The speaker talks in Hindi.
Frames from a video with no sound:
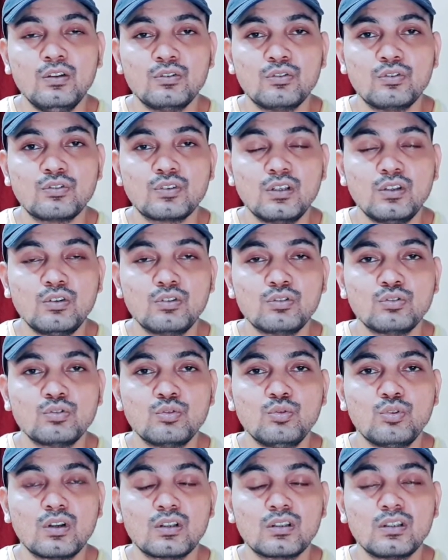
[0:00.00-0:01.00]
तो चलिए दोस्तों
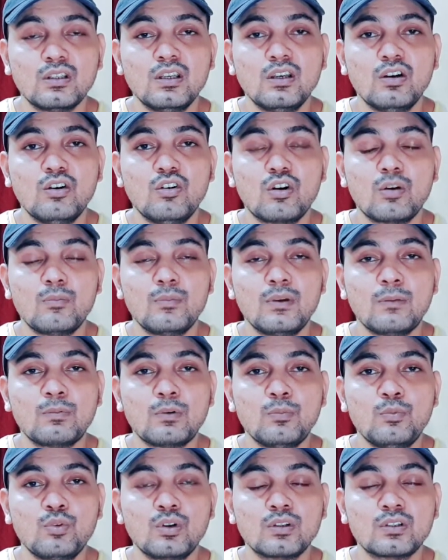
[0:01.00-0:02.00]
शुरू करते हैं और मैं
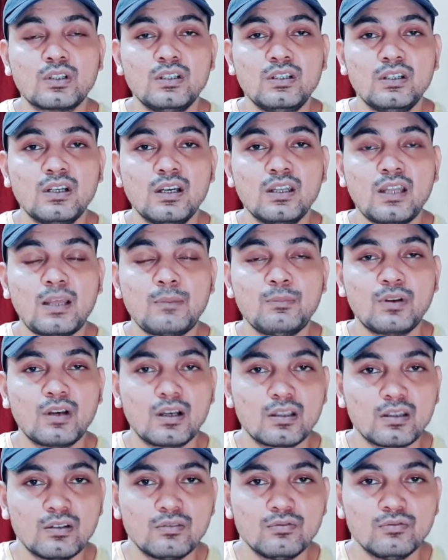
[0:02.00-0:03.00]
आपको पूरा तरीका लाइव
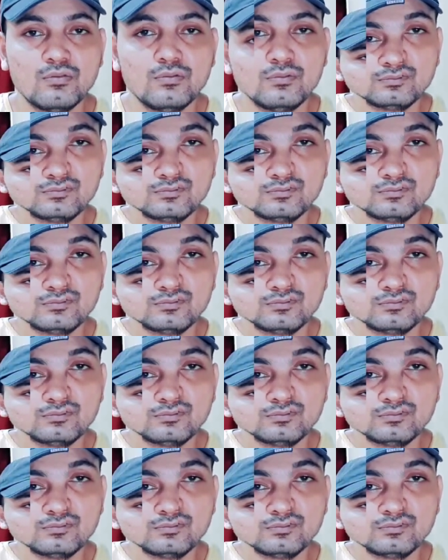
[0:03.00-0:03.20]
दिखाता हूँ